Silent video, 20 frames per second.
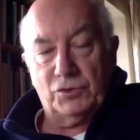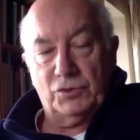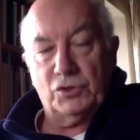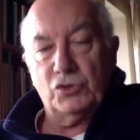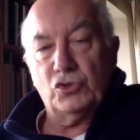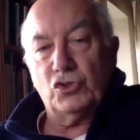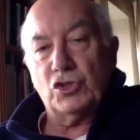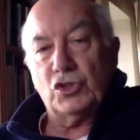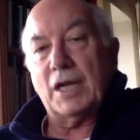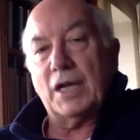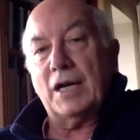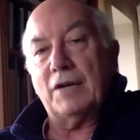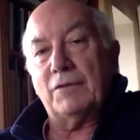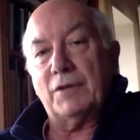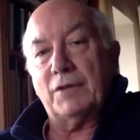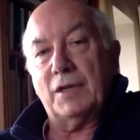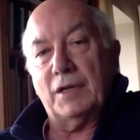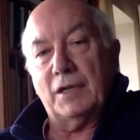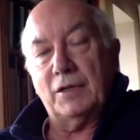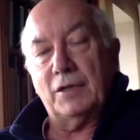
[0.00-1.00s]
si,
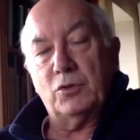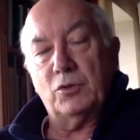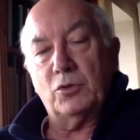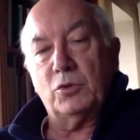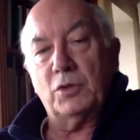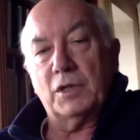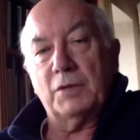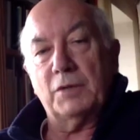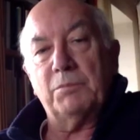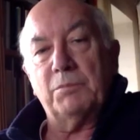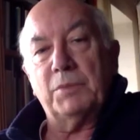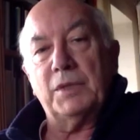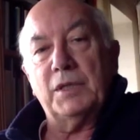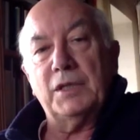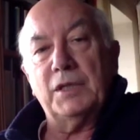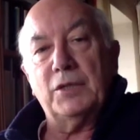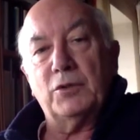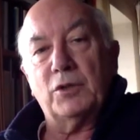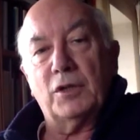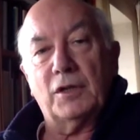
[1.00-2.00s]
girava ancora in
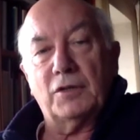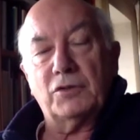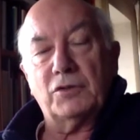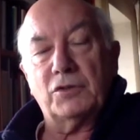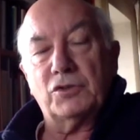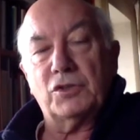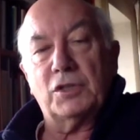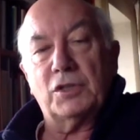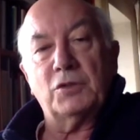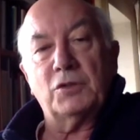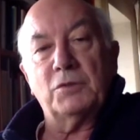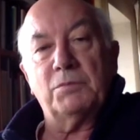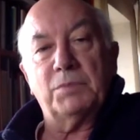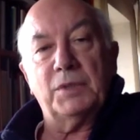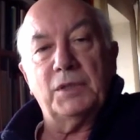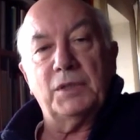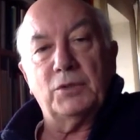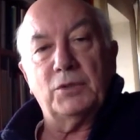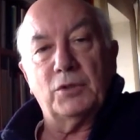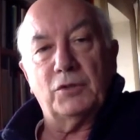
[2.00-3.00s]
pellicola, si è girato in
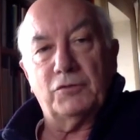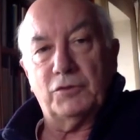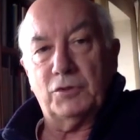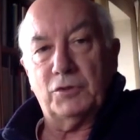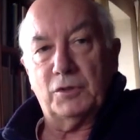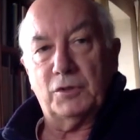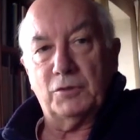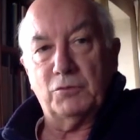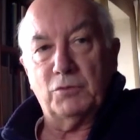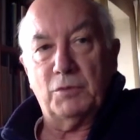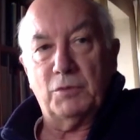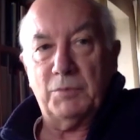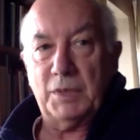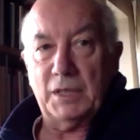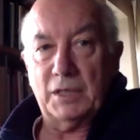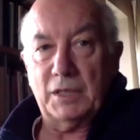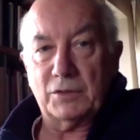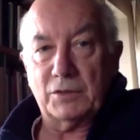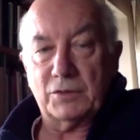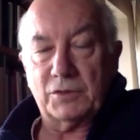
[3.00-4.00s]
pellicola fino al
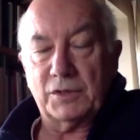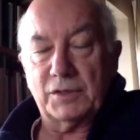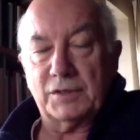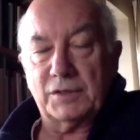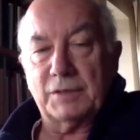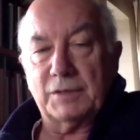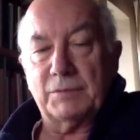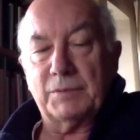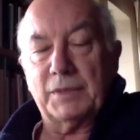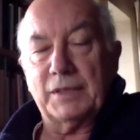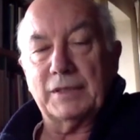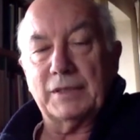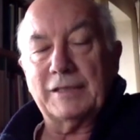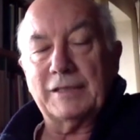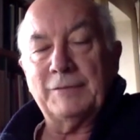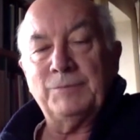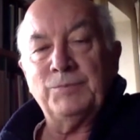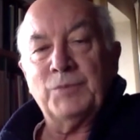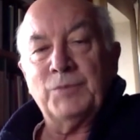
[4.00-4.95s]
2000 sostanzialmente.